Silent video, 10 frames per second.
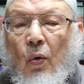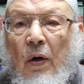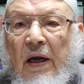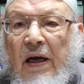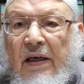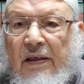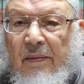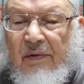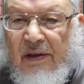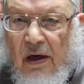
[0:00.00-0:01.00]
ولا
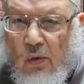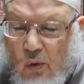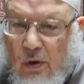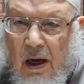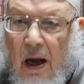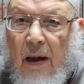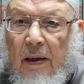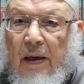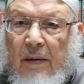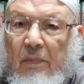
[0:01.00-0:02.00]
يتمتعون
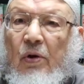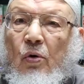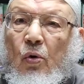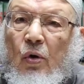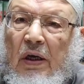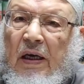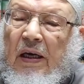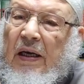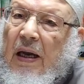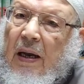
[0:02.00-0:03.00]
منه
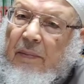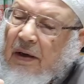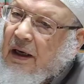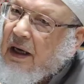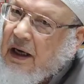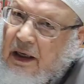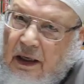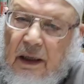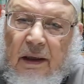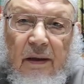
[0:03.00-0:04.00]
إلا
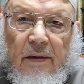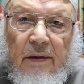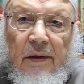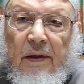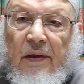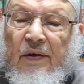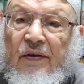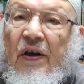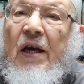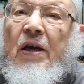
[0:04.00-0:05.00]
بالقليل
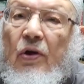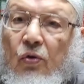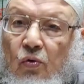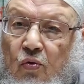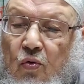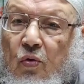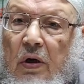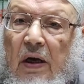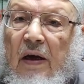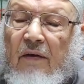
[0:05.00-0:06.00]
زهدوا
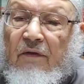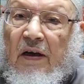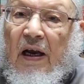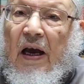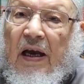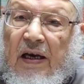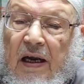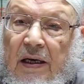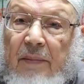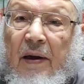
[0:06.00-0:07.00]
في
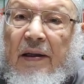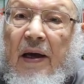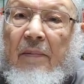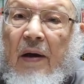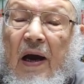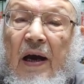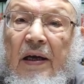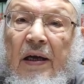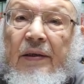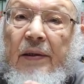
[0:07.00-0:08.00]
الحلال بعدما
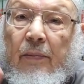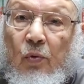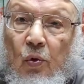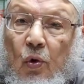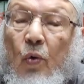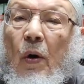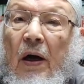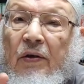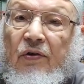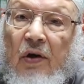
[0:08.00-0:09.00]
كسبوه
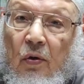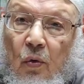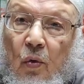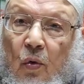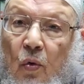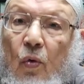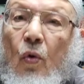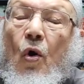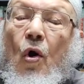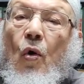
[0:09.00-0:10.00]
وحصلوه
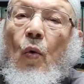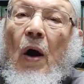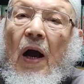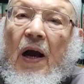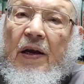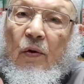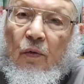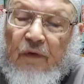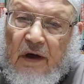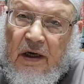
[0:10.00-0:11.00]
وعانوا
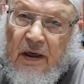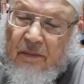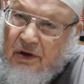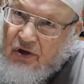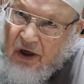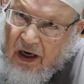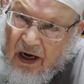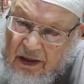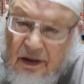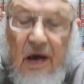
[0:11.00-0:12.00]
فيه
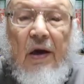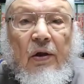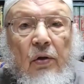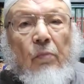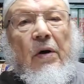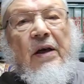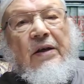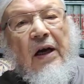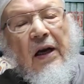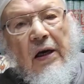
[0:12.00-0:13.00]
المشقات ثم
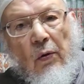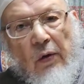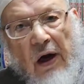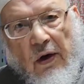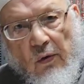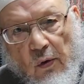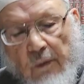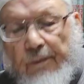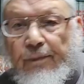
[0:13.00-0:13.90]
يتخلون عنه